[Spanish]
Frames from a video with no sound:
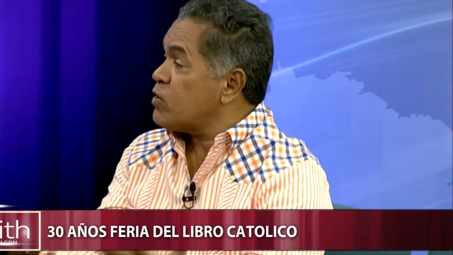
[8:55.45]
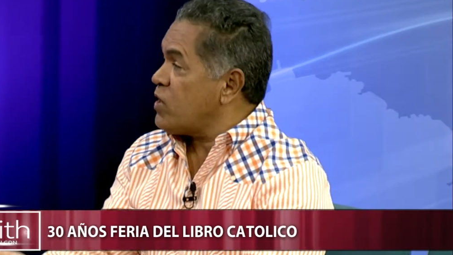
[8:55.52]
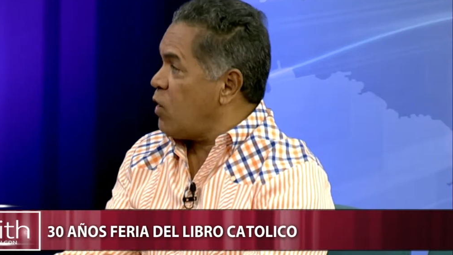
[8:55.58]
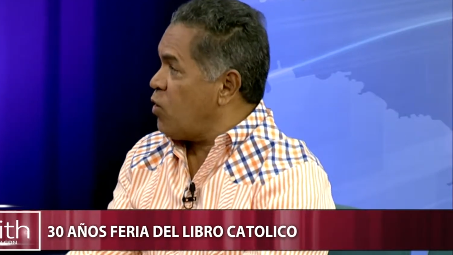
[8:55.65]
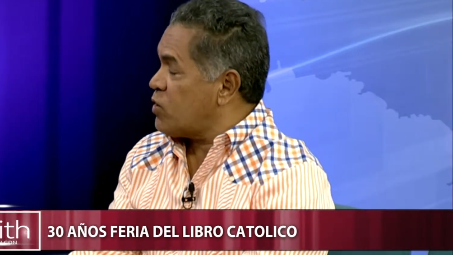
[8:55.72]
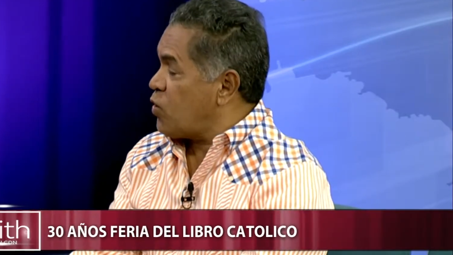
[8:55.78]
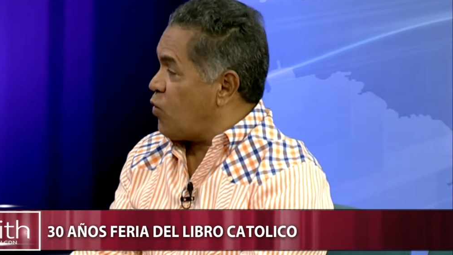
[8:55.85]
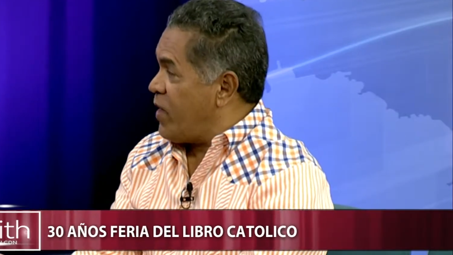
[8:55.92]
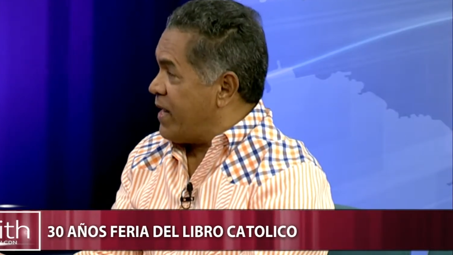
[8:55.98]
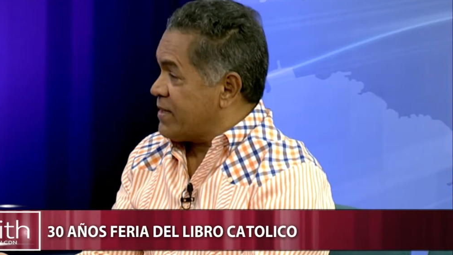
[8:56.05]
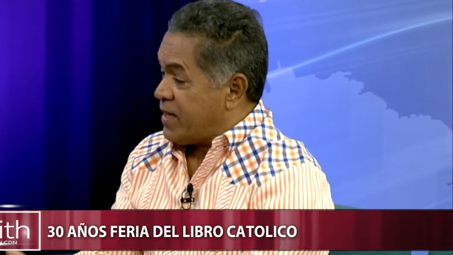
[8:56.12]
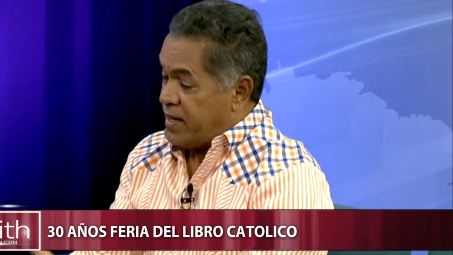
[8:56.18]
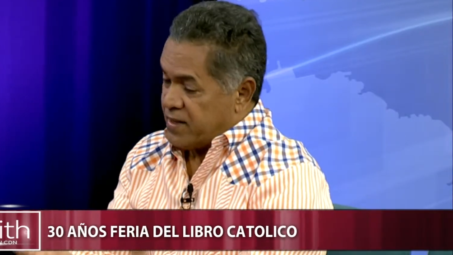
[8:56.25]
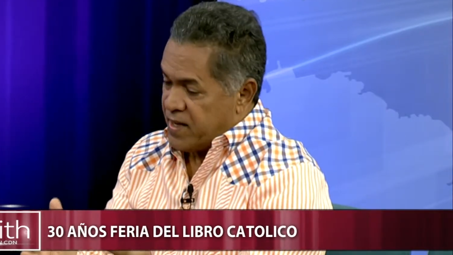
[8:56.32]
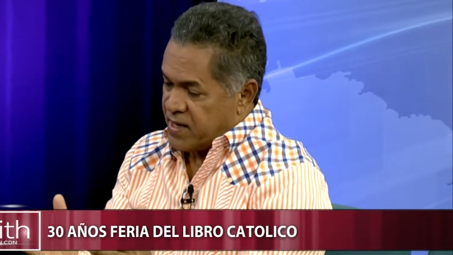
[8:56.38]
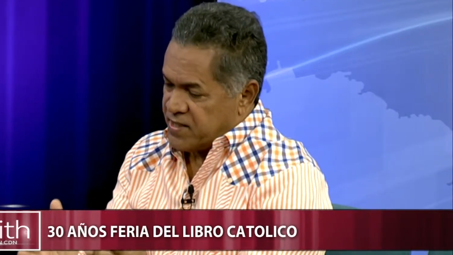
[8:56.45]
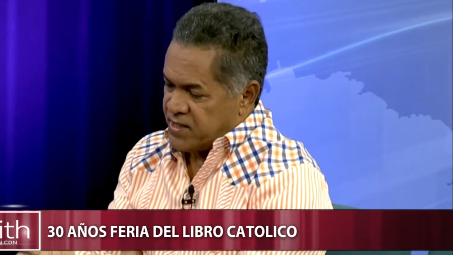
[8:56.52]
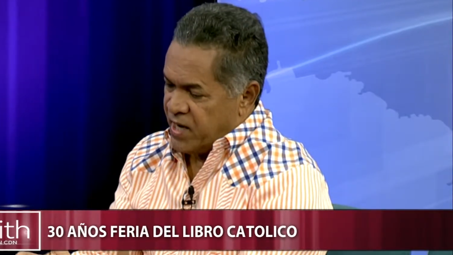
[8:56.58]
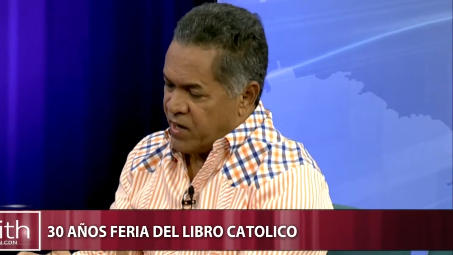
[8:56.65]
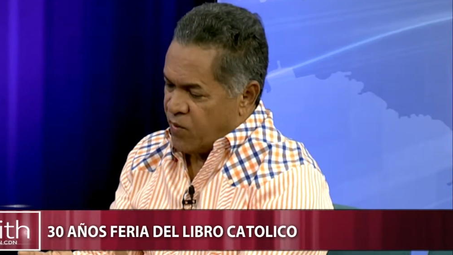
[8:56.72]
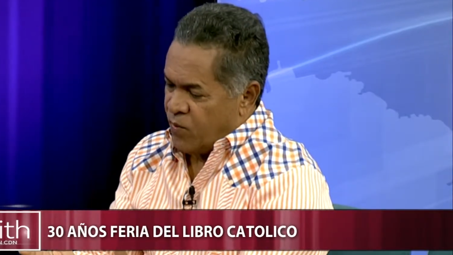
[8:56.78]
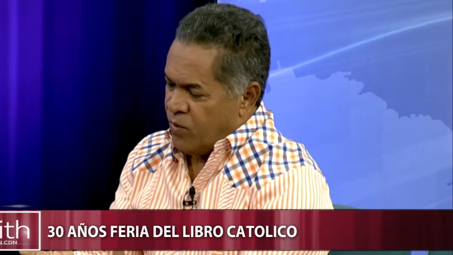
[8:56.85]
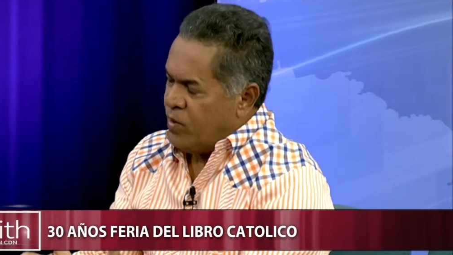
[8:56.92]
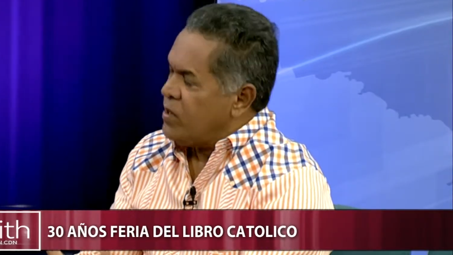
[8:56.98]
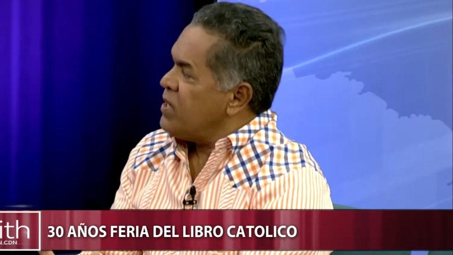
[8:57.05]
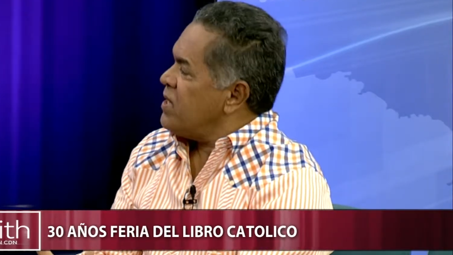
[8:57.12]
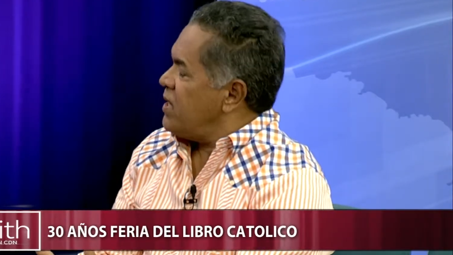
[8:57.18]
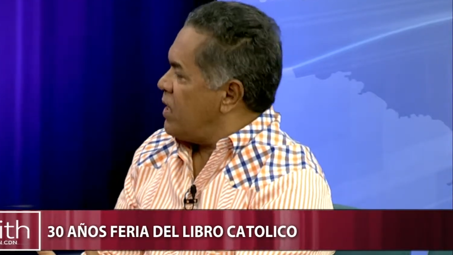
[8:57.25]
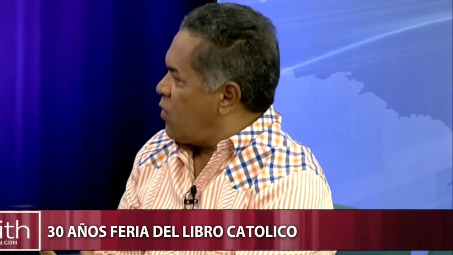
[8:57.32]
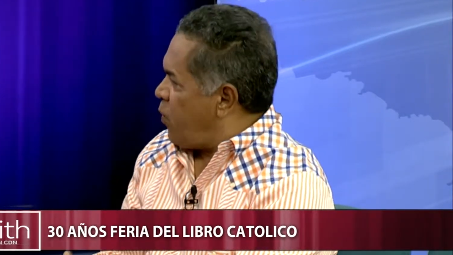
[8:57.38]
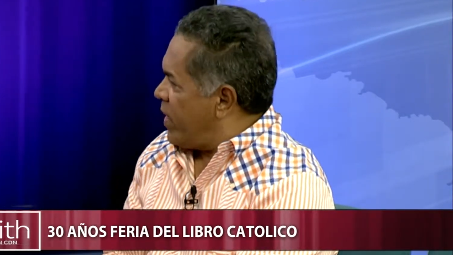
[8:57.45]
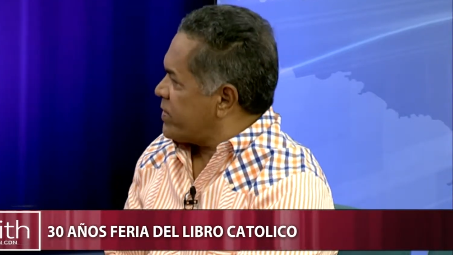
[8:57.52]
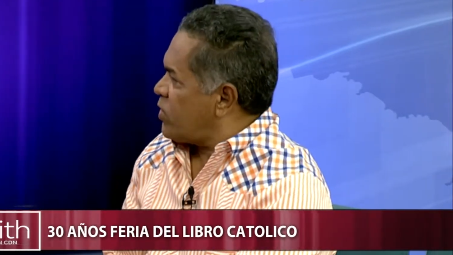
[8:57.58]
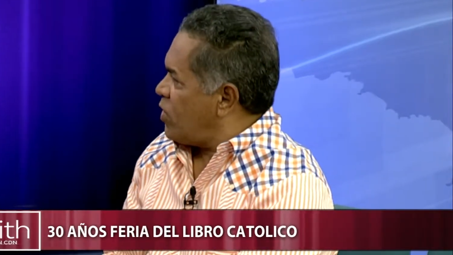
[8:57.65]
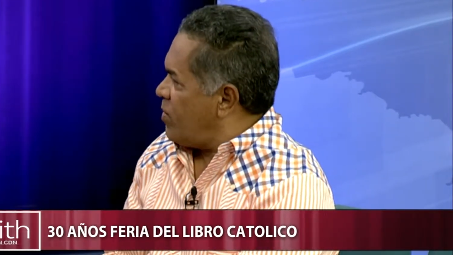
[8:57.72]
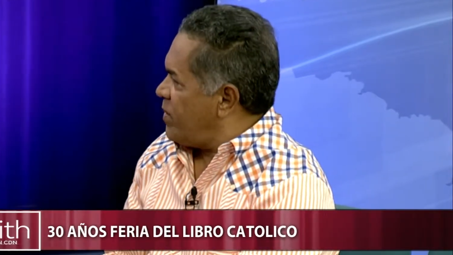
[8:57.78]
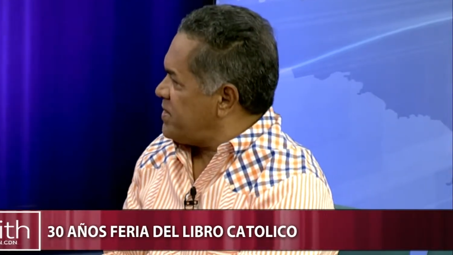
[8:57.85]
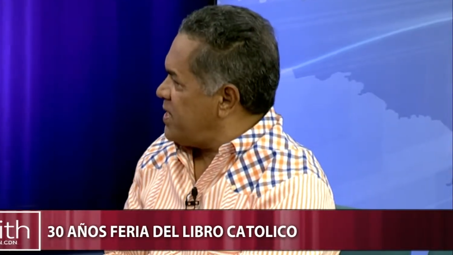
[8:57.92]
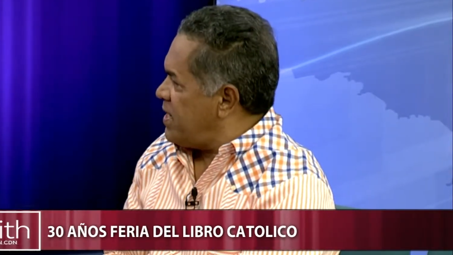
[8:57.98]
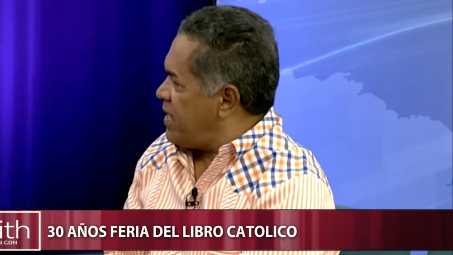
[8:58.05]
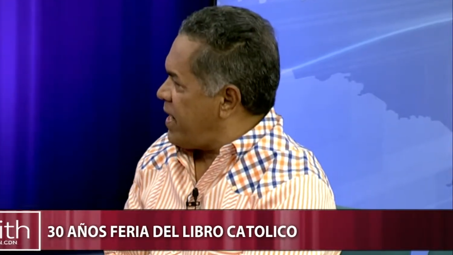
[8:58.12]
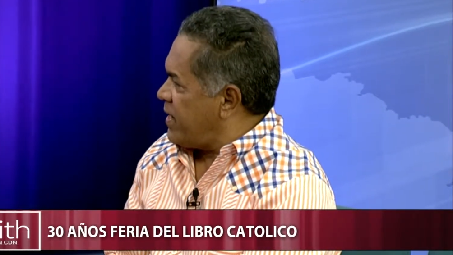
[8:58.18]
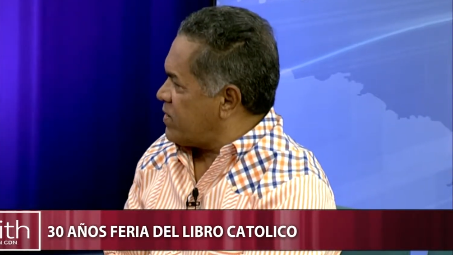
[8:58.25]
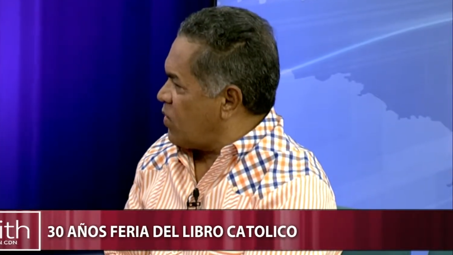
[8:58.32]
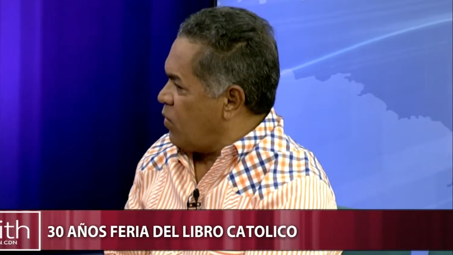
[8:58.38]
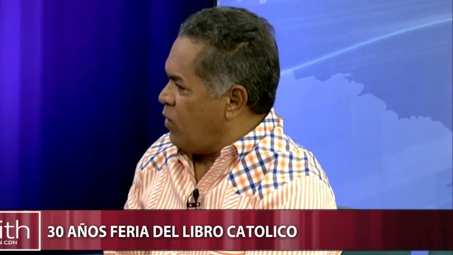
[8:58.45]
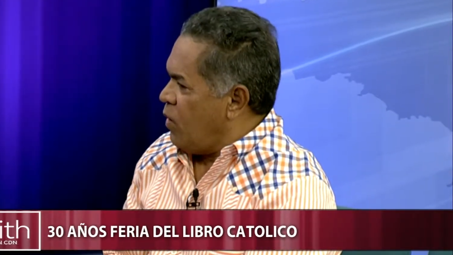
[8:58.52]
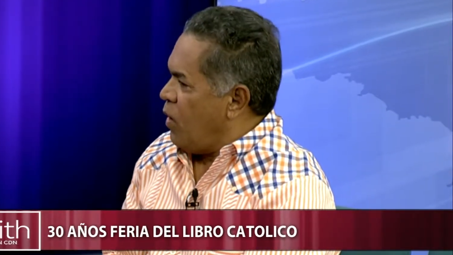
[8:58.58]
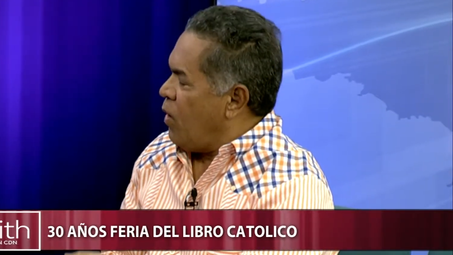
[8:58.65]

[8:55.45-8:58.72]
a los estudiantes de tercero y cuarto de bachillerato